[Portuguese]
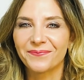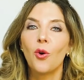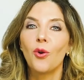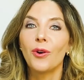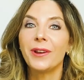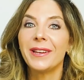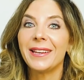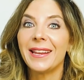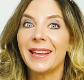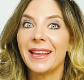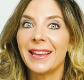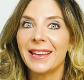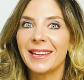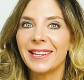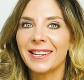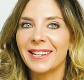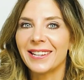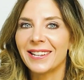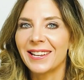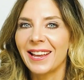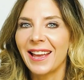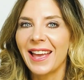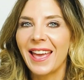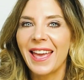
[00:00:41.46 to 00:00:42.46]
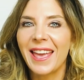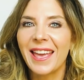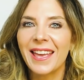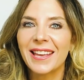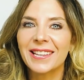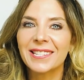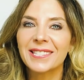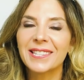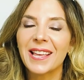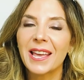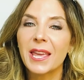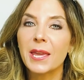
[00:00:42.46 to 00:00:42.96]
Olheira é
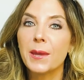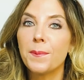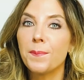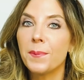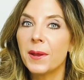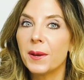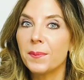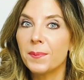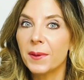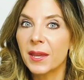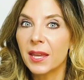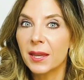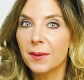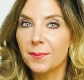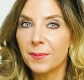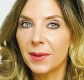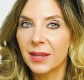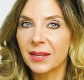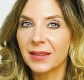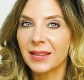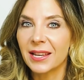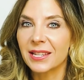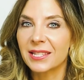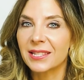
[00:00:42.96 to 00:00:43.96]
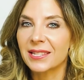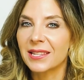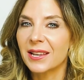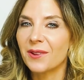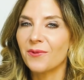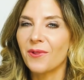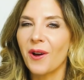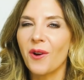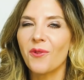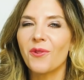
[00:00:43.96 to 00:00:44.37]
essa hiperpigmentação